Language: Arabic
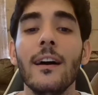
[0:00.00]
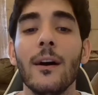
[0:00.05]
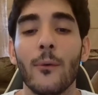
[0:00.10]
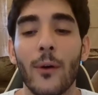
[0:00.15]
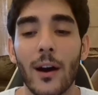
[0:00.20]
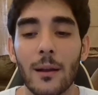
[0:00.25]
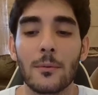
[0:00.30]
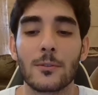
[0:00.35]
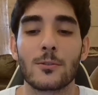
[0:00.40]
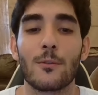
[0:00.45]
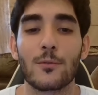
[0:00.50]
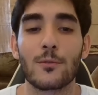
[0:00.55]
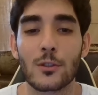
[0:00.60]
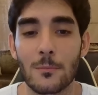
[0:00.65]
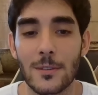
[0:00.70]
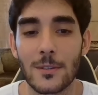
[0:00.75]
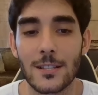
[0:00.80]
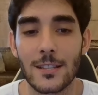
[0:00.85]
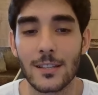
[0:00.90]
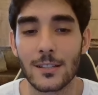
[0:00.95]
وهلا بتشوفوا شو
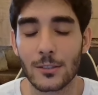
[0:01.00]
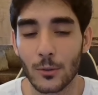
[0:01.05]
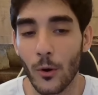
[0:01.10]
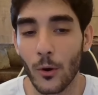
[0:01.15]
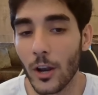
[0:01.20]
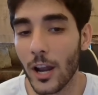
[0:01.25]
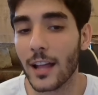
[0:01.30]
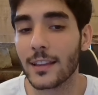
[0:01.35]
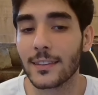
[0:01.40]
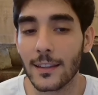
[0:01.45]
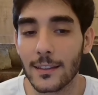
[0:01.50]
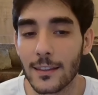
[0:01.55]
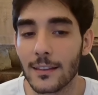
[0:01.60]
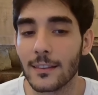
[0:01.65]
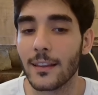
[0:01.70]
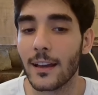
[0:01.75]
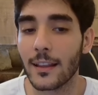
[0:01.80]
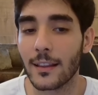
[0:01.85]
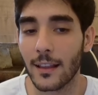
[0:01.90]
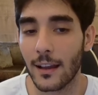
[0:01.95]
بيصير سو هون حطيت
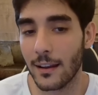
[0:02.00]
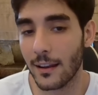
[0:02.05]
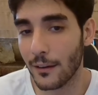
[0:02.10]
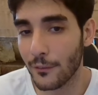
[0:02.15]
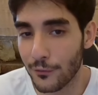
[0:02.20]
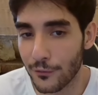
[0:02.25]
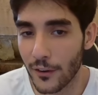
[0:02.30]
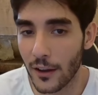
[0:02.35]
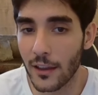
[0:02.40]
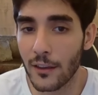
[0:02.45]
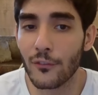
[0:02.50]
النايت على اف 5